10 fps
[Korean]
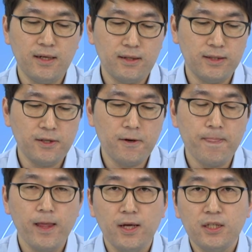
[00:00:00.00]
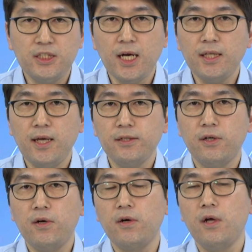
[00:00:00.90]
그래서 시장에
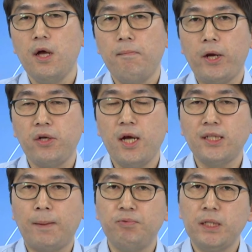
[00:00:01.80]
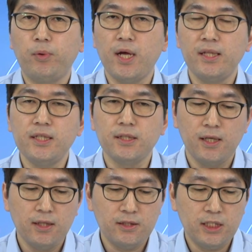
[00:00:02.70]
대해서 막연하게 나쁘기보다는
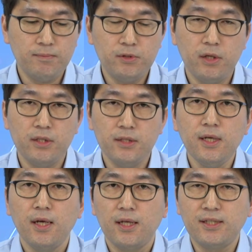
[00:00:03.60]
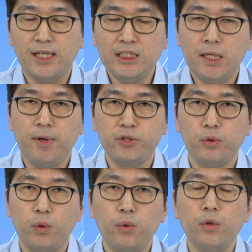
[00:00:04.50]
지금부터는 자신감을
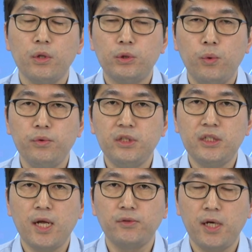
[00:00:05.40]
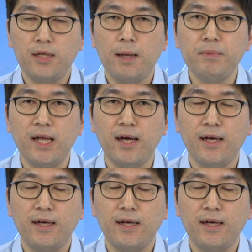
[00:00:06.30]
가져도 좋은 시기라고 생각을 합니다.